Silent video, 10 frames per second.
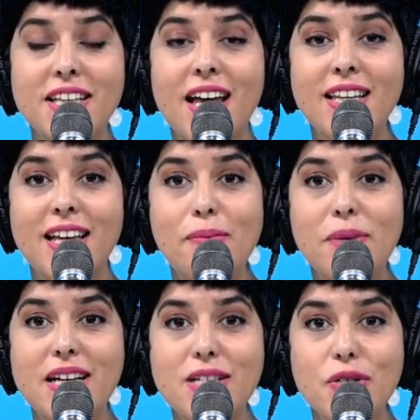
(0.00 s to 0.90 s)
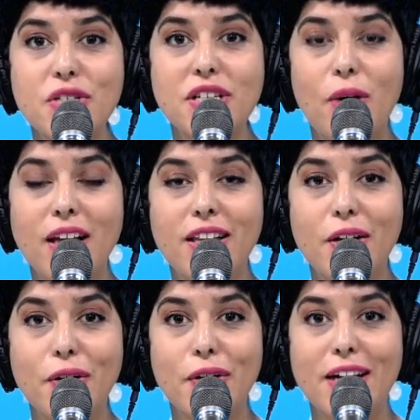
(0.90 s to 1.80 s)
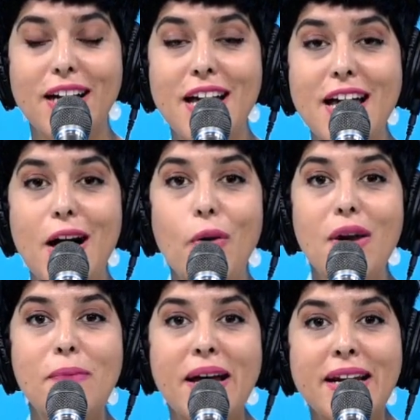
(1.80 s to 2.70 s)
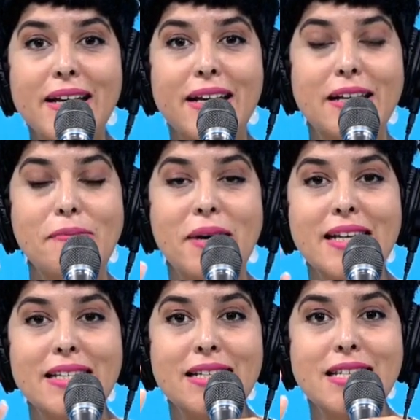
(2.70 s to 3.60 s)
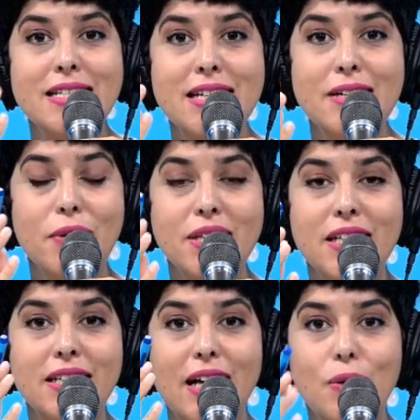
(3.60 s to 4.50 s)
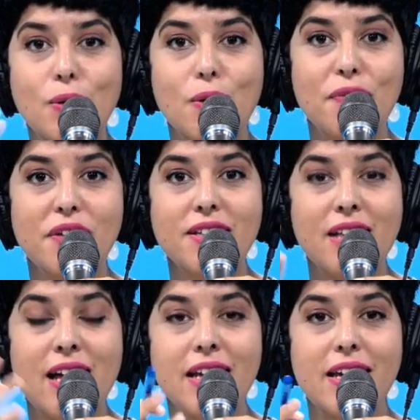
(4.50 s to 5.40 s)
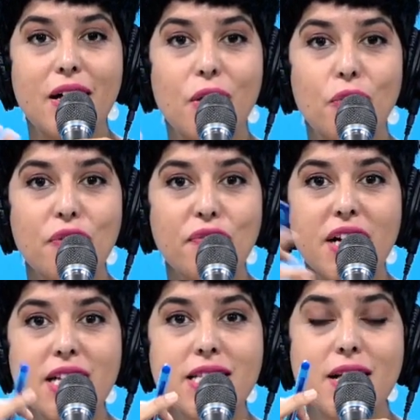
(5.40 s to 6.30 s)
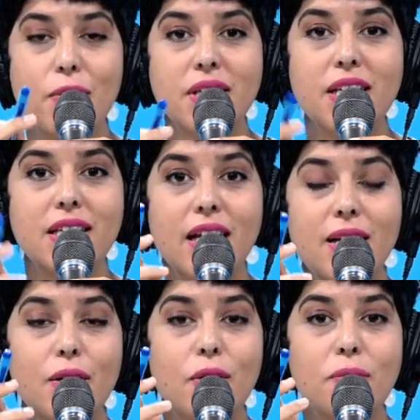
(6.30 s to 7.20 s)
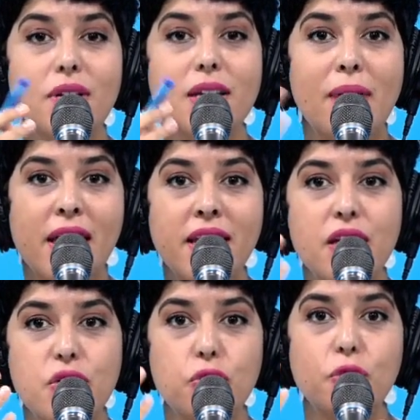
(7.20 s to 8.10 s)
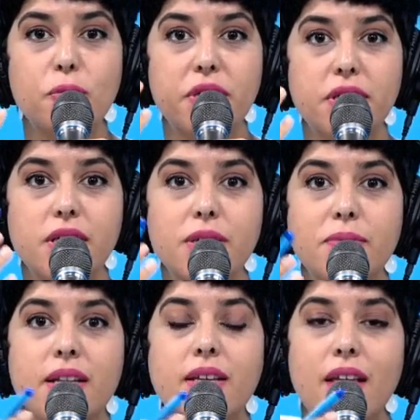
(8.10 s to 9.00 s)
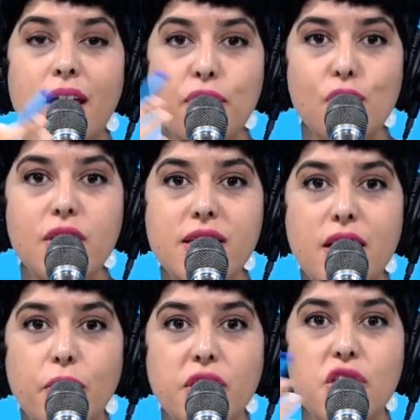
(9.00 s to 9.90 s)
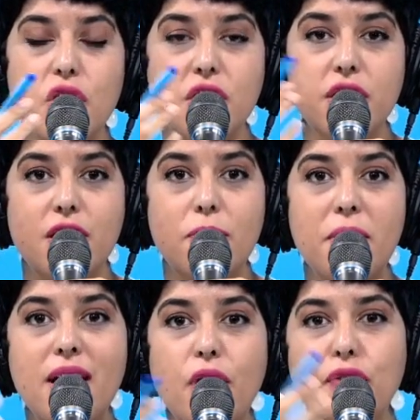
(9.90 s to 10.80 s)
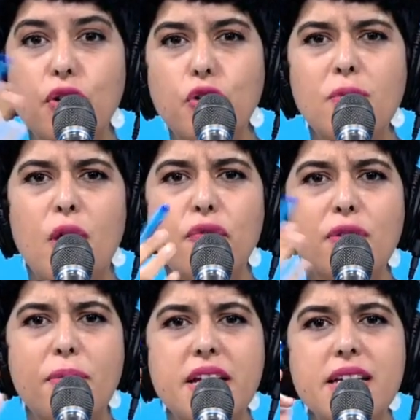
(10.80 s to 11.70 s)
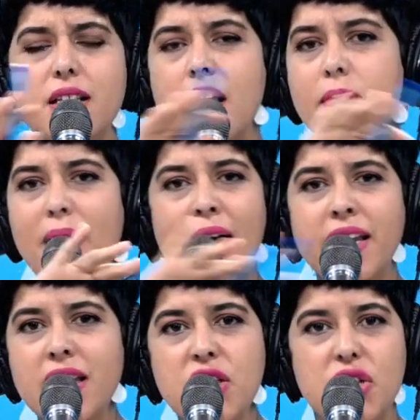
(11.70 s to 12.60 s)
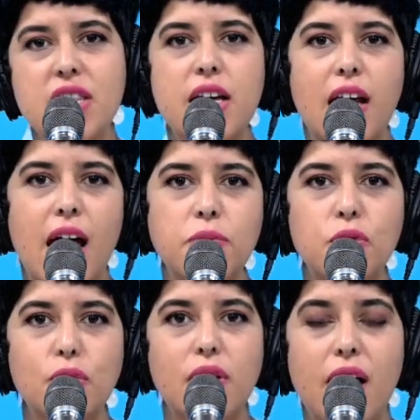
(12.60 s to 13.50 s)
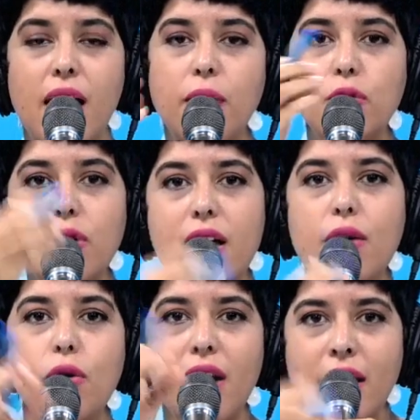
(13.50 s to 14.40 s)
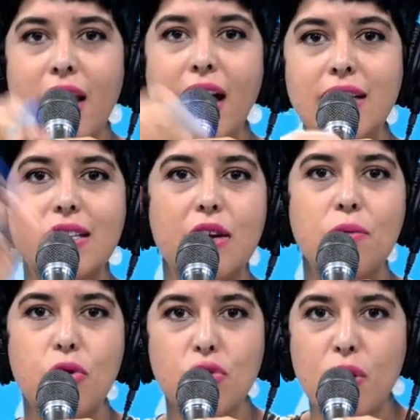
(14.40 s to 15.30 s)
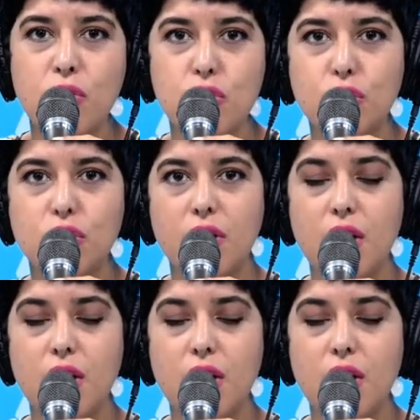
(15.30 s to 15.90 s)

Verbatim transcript: تقاطع لابليكاسيون تجيك واحده اخرى هو البرا البرا تاكسيستيه وقت اللي دخلوا لهم في ايطاليا وفي فرنسا وقت اللي دخل لهم اللي ما عندناش يوبر ما تعرف شنو اللي صار واحتجاجات كبيره وفي روما وفي باريس ما عندناش هذا الحمد لله الحمد لله هو لحد تو مش موجود